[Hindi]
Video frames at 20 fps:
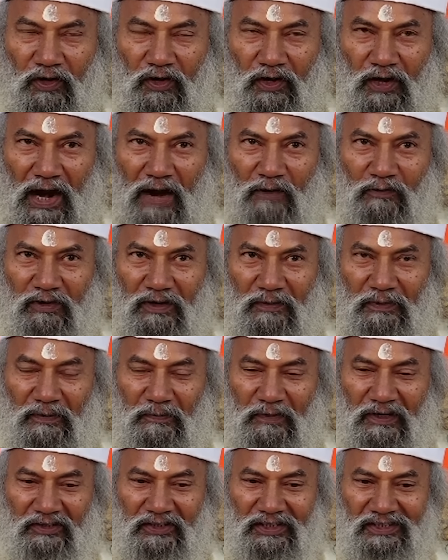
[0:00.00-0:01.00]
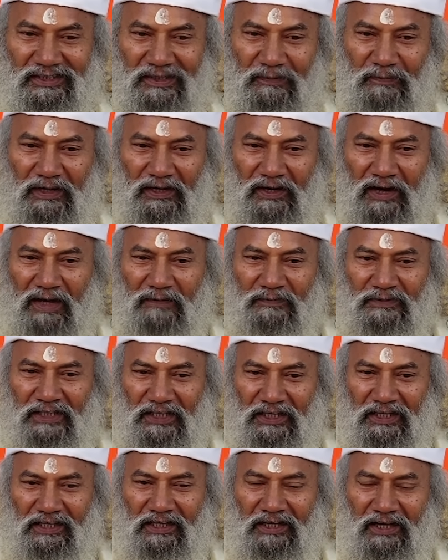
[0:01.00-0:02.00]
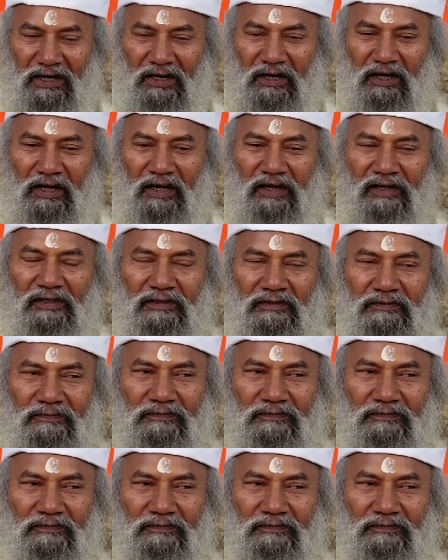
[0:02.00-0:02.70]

रावण भी मरते समय राम से यही कहा है